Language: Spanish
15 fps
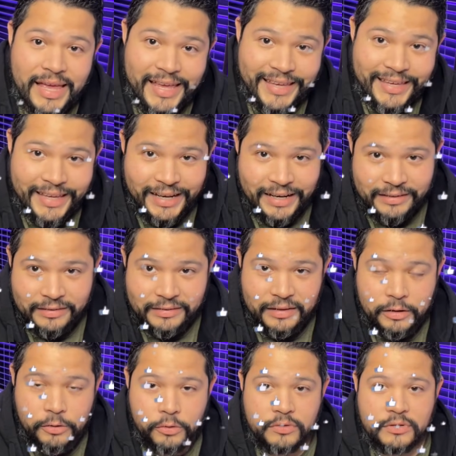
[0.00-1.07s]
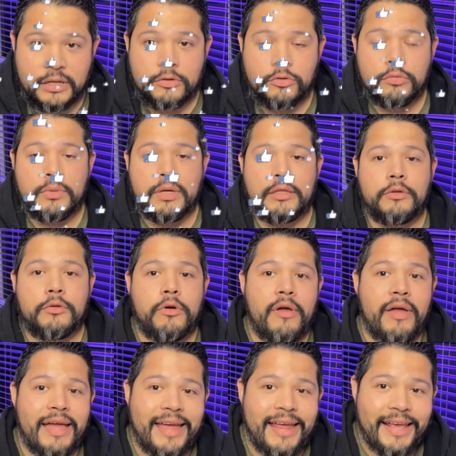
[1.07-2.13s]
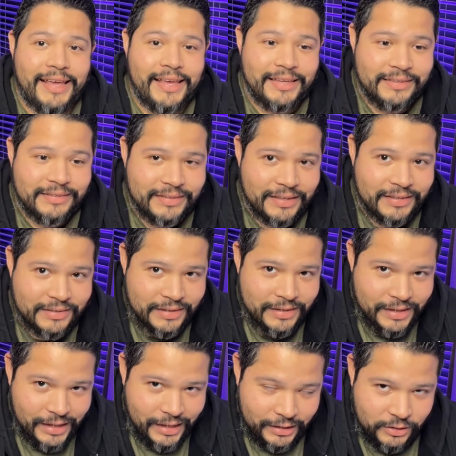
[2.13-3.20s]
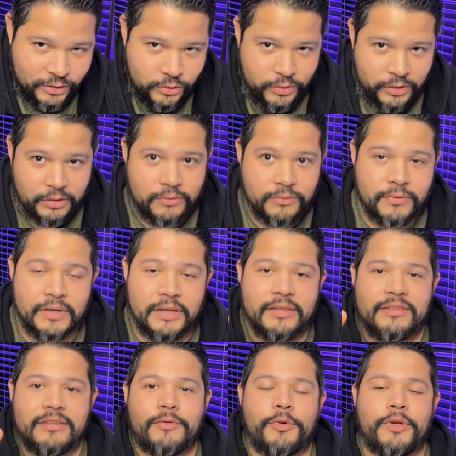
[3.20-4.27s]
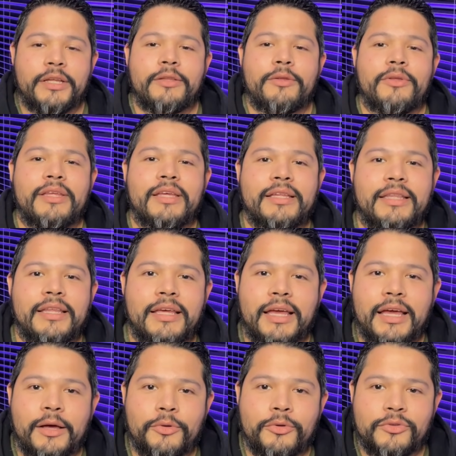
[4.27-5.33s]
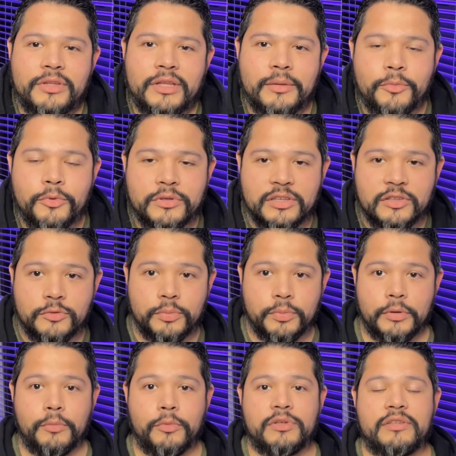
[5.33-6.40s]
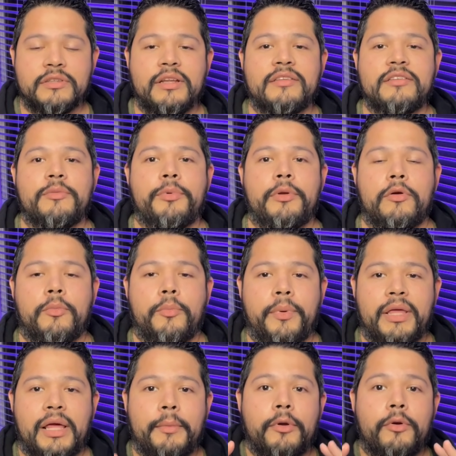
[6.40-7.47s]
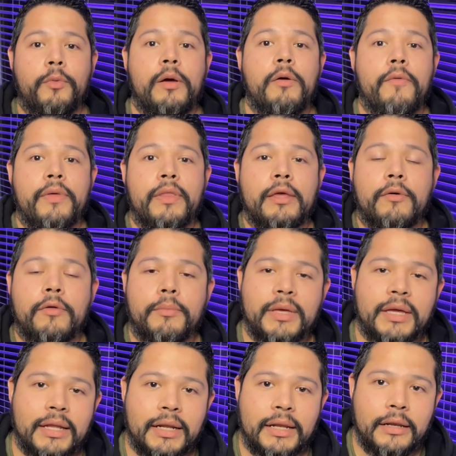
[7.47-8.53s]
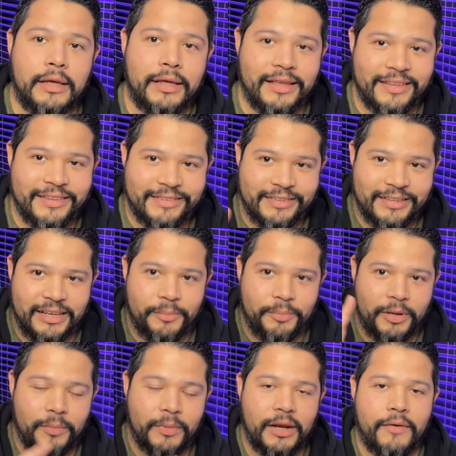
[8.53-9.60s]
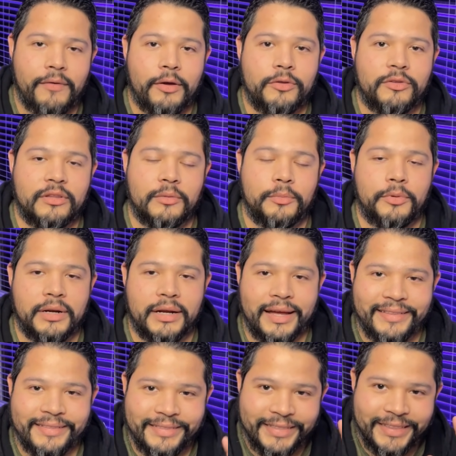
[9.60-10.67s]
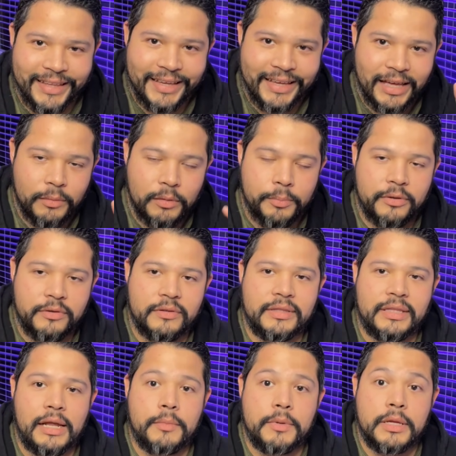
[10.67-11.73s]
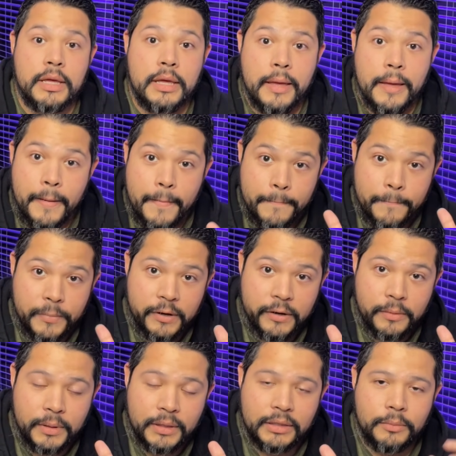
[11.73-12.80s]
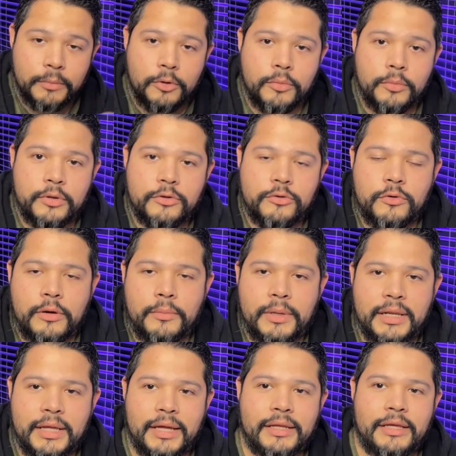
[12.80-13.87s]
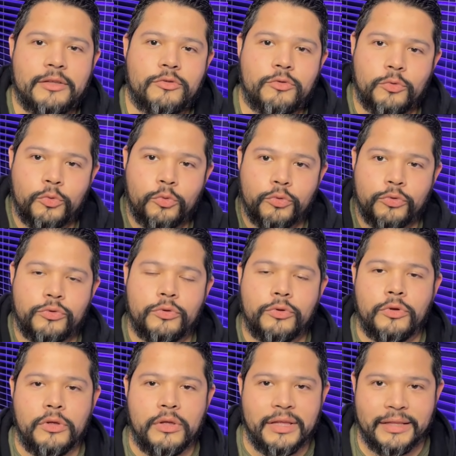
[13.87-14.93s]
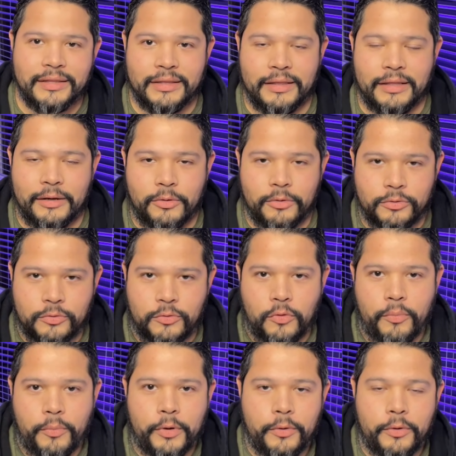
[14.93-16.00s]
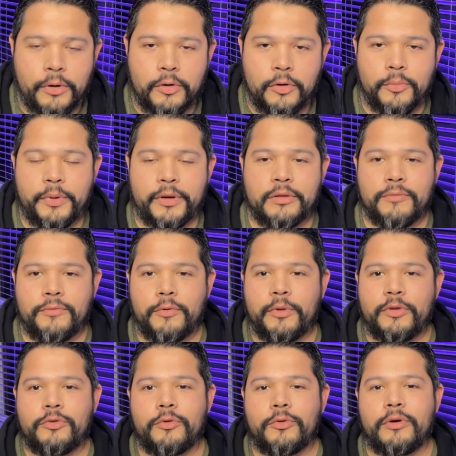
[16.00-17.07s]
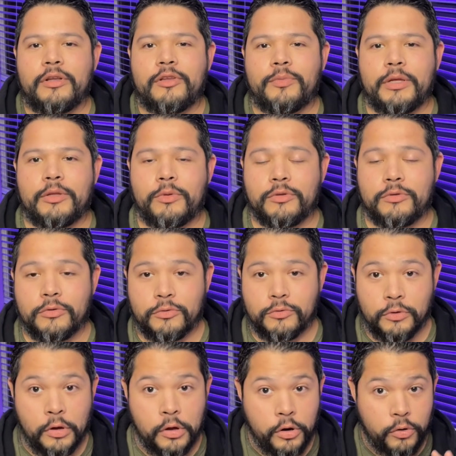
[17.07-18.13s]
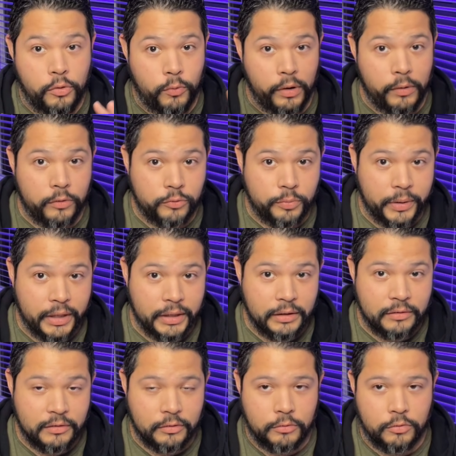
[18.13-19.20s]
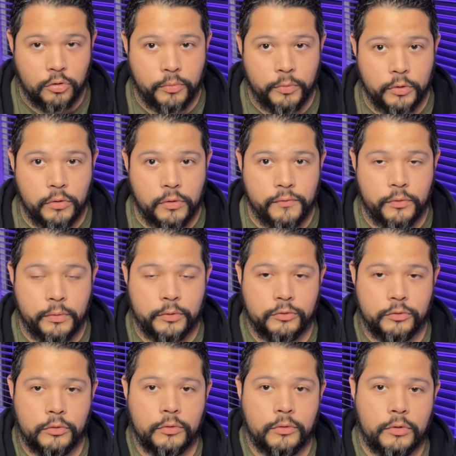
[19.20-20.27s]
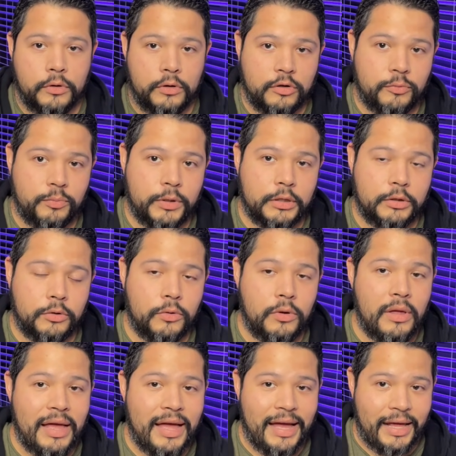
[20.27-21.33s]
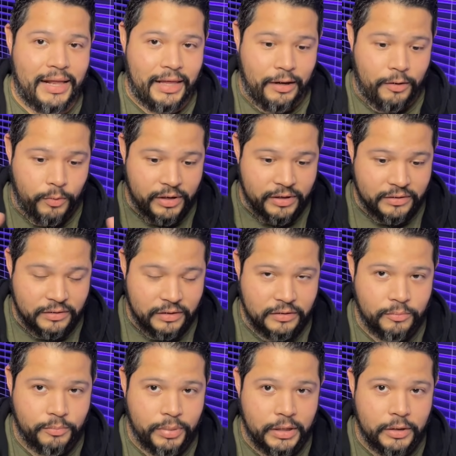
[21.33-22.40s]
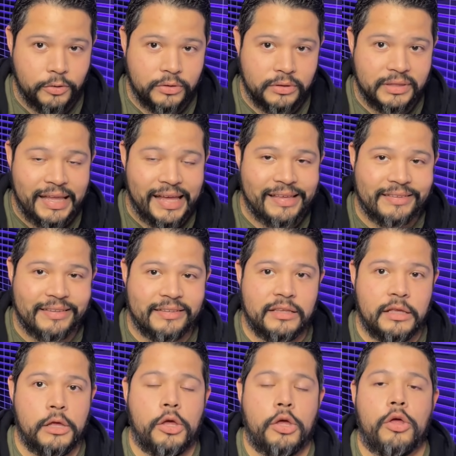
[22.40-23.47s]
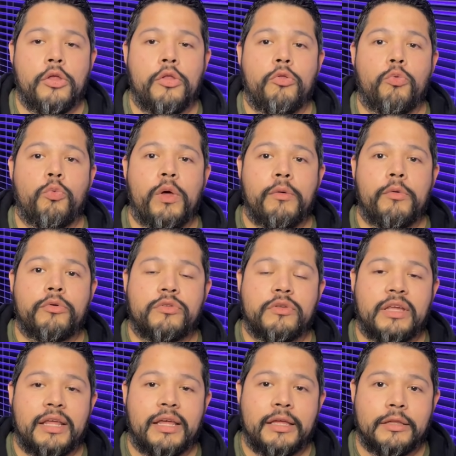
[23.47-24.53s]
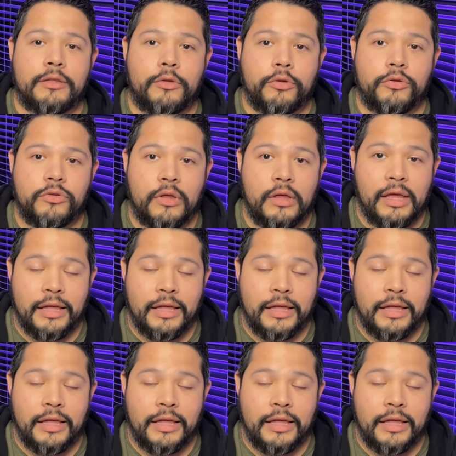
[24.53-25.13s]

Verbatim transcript: y es necesario estar tomando estas acciones. Feliz y bonito día tenga ustedes. Muchas, pero muchas gracias por acompañarme en un nuevo video de mi canal. Si es la primera vez que se anda por acá, déjenme presentarme. Brevemente, mi nombre es Johan Melgar es un gusto tenerlos conmigo. Yo les comparto información con respecto a esos nuevos paquetes económicos, información con respecto a IRS, desempleo, taxes, nuevos créditos